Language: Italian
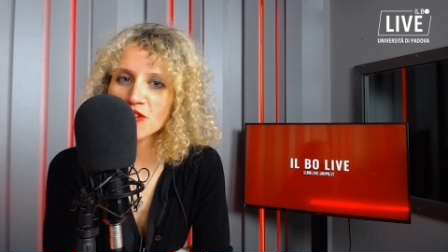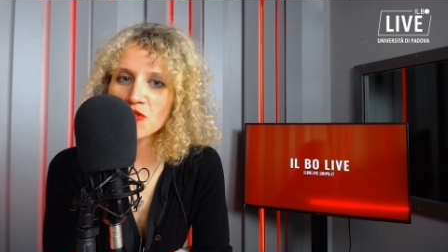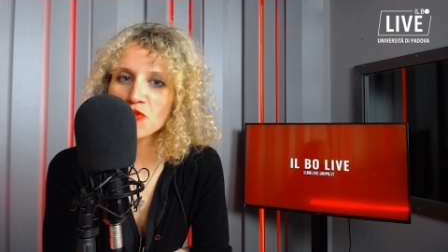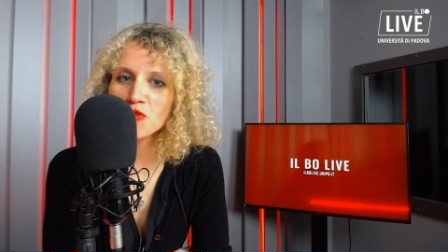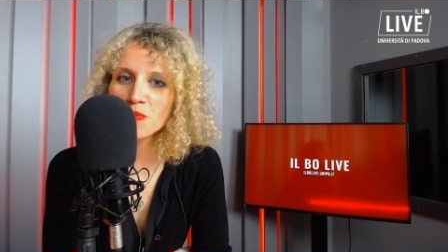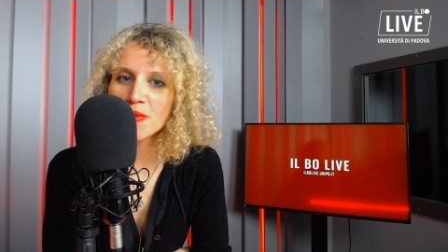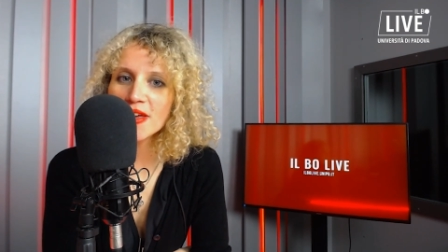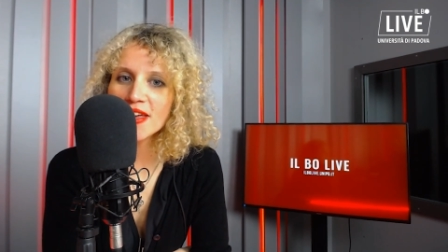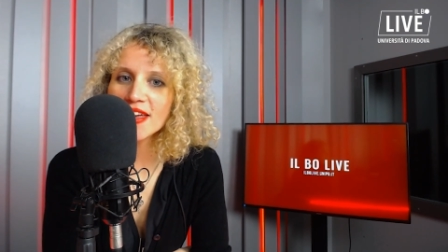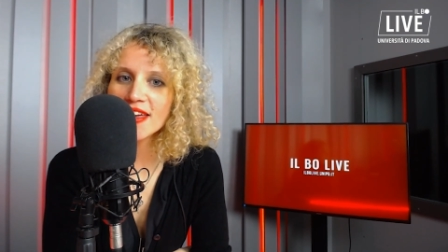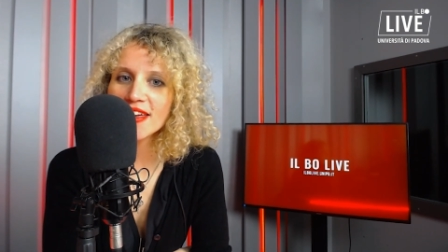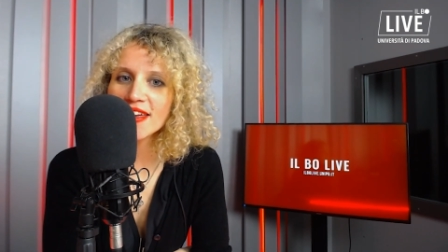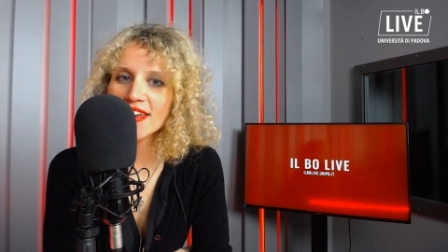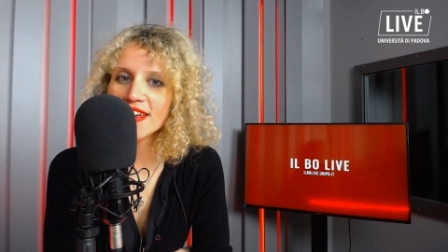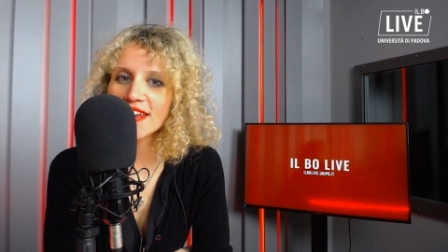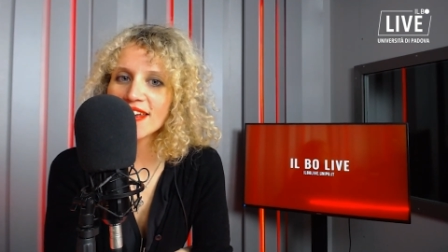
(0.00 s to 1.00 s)

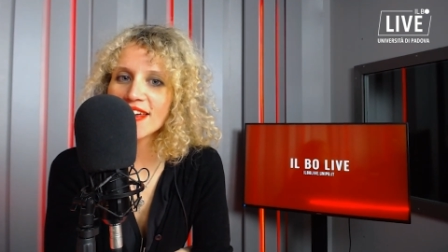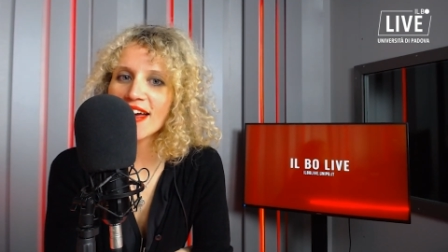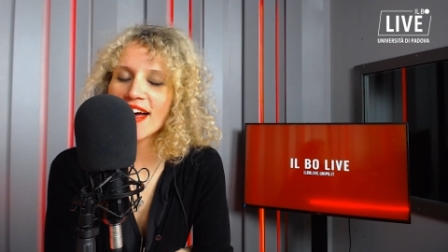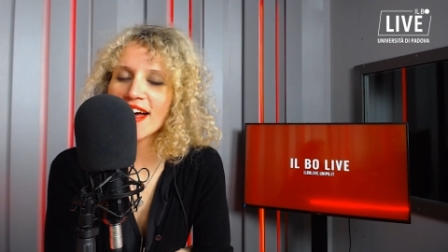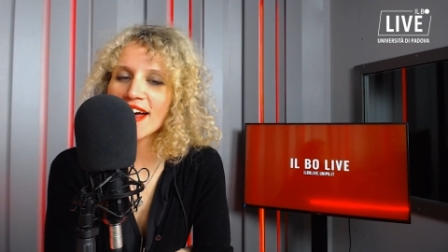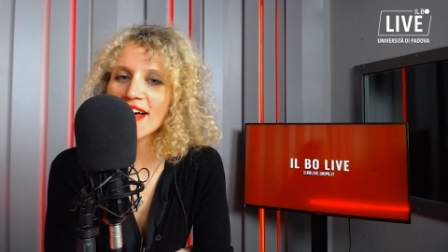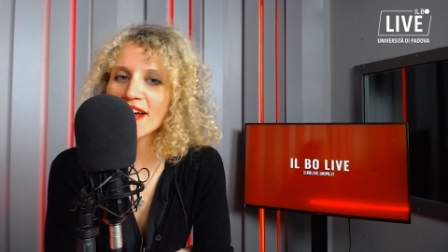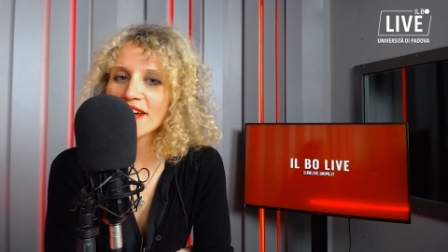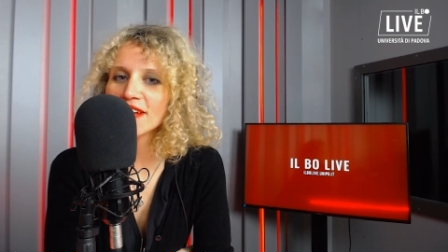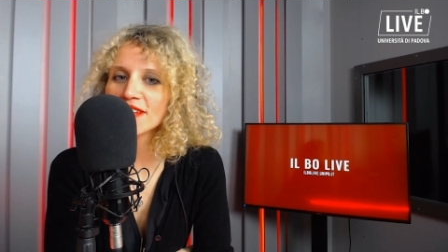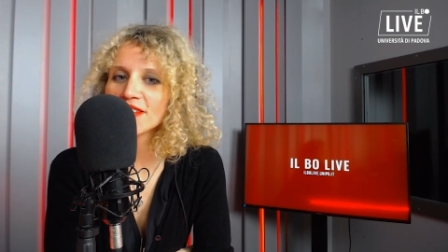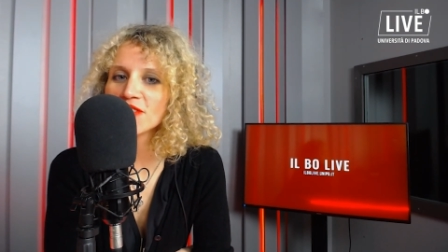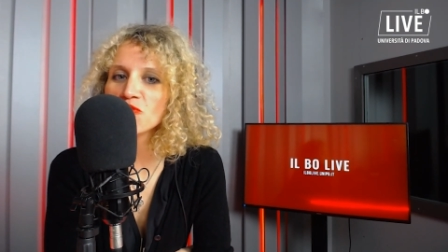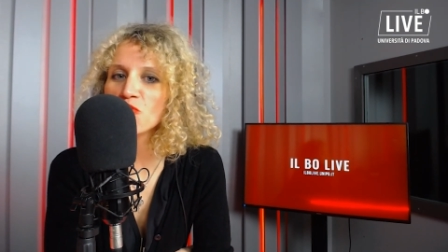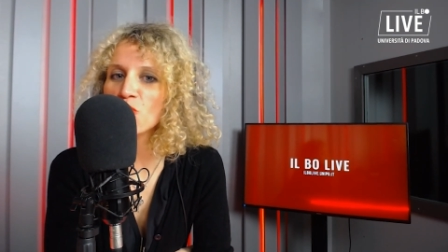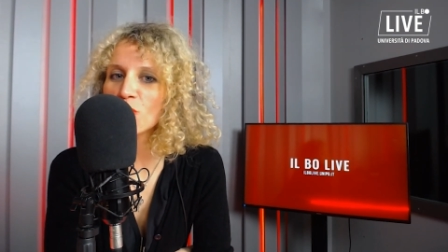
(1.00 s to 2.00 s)
Come ha
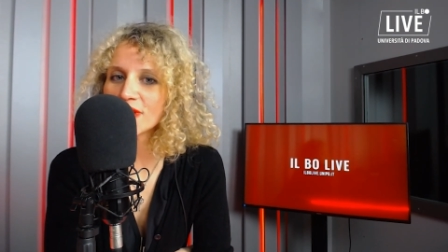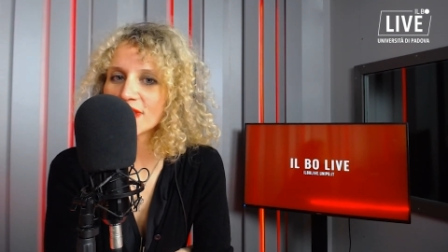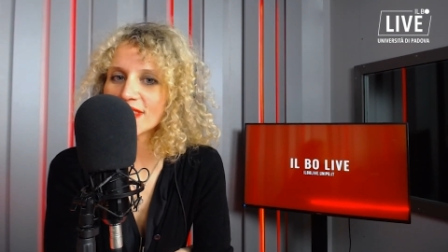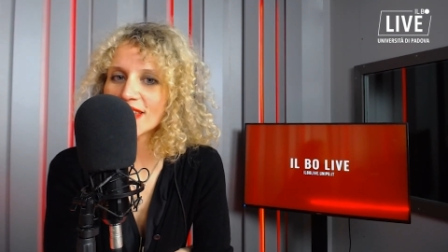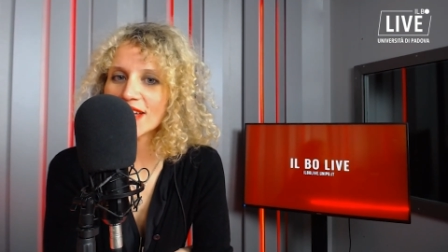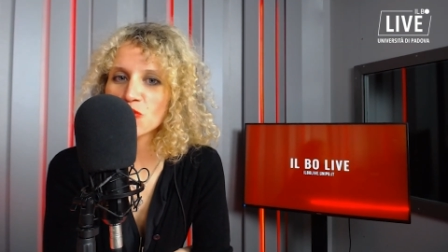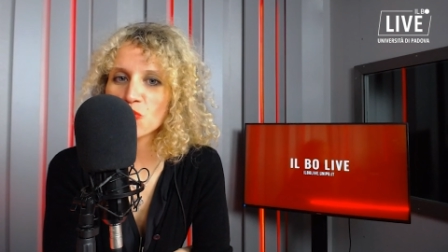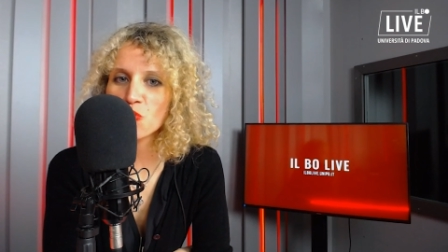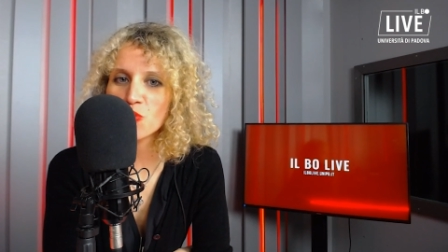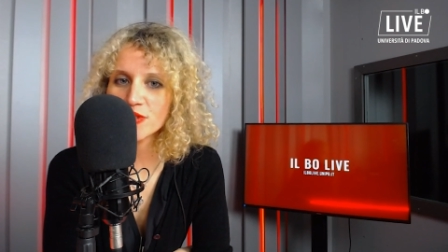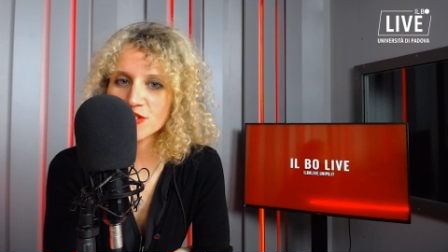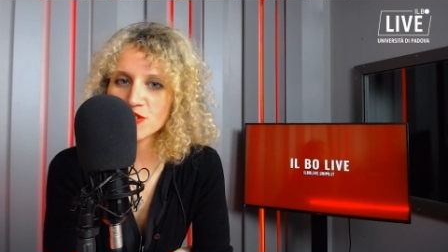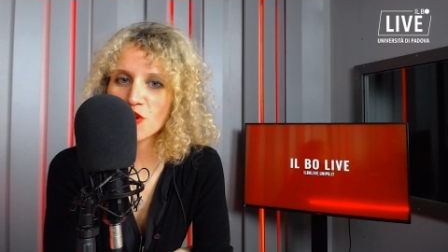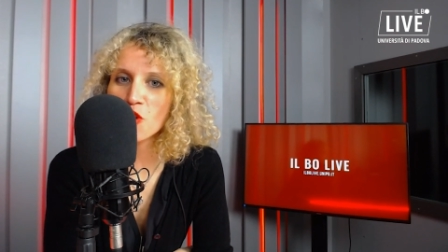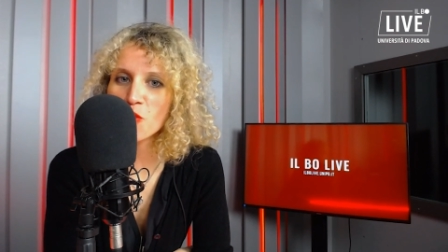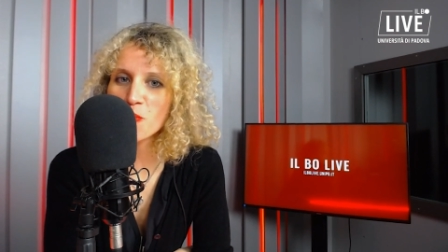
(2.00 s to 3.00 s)
influenzato
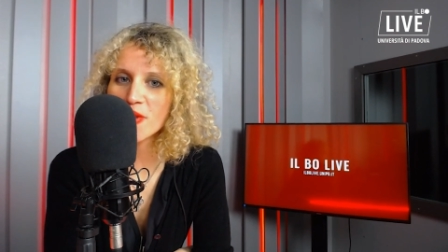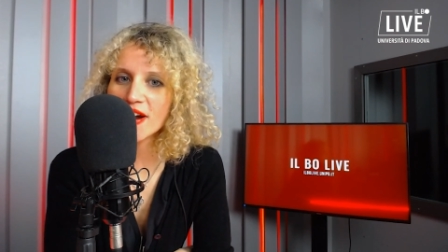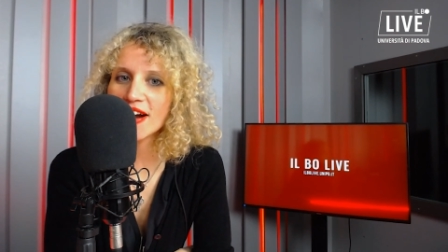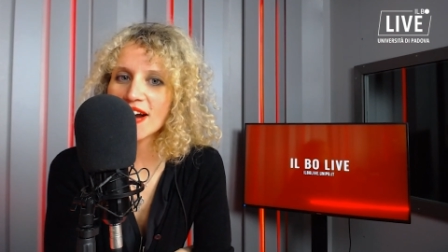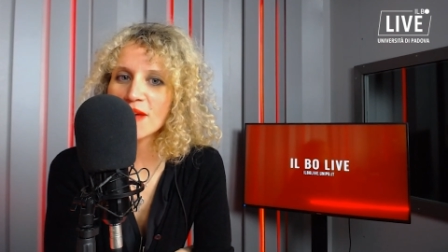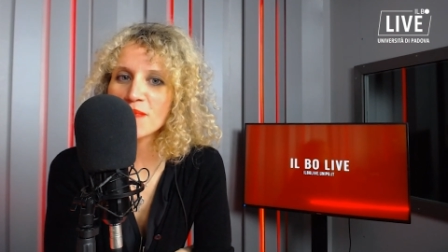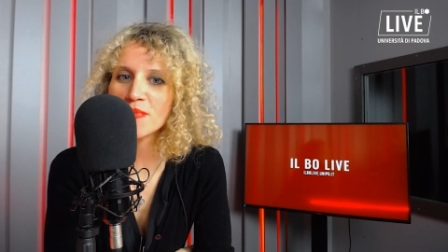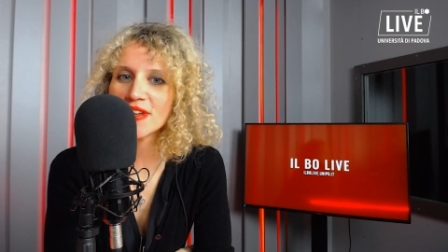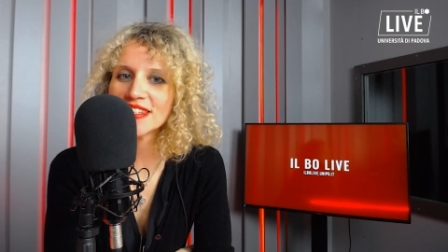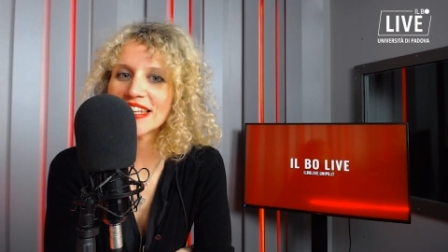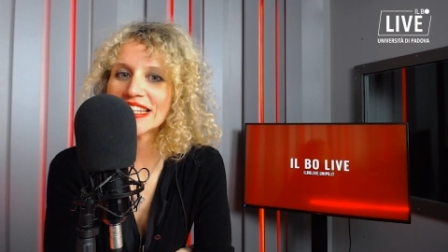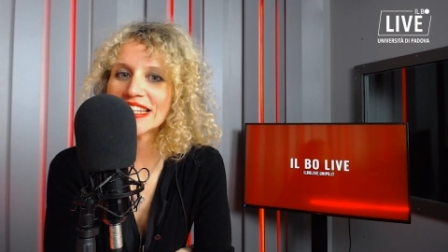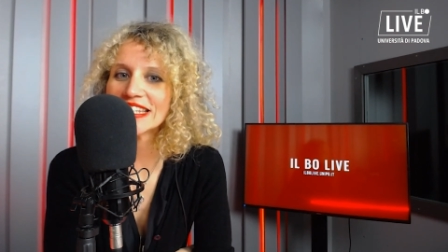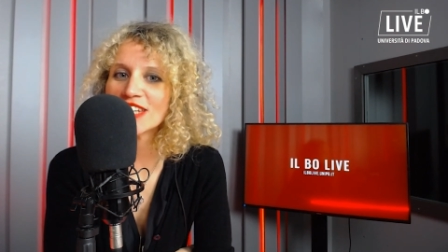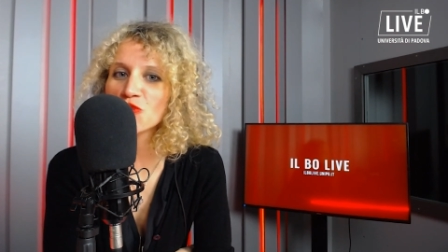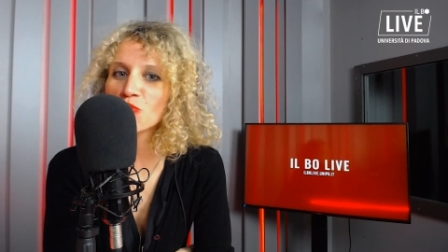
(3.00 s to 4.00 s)
quest'opera la
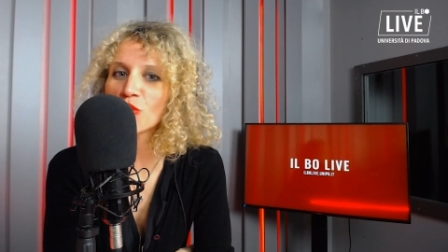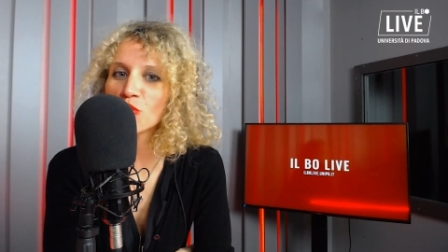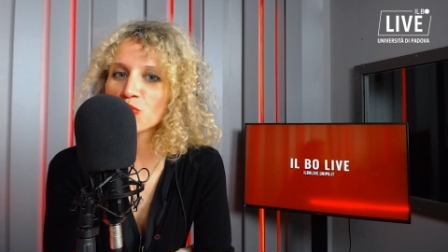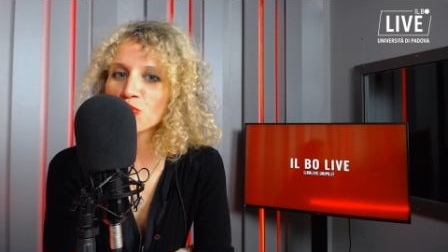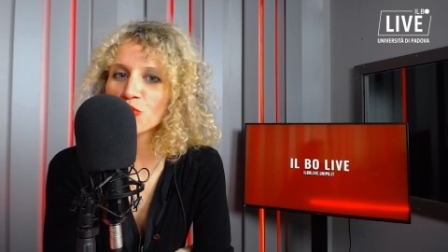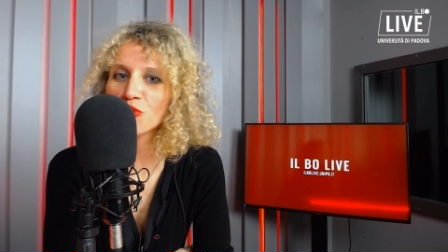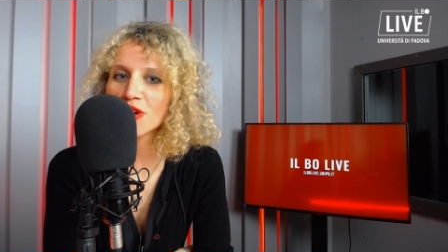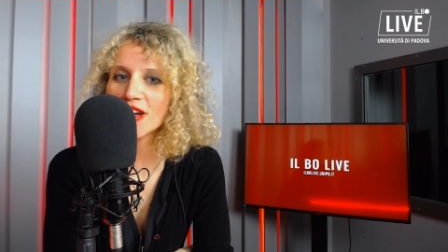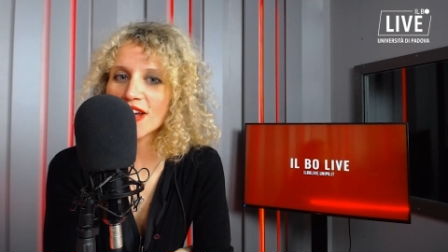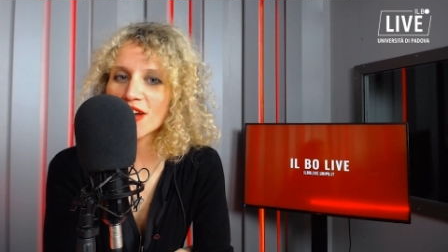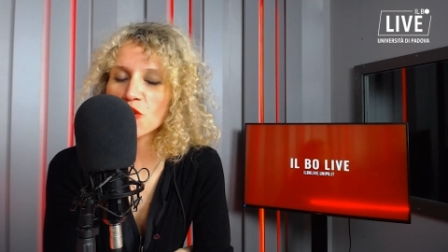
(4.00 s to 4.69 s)
presenza di un autore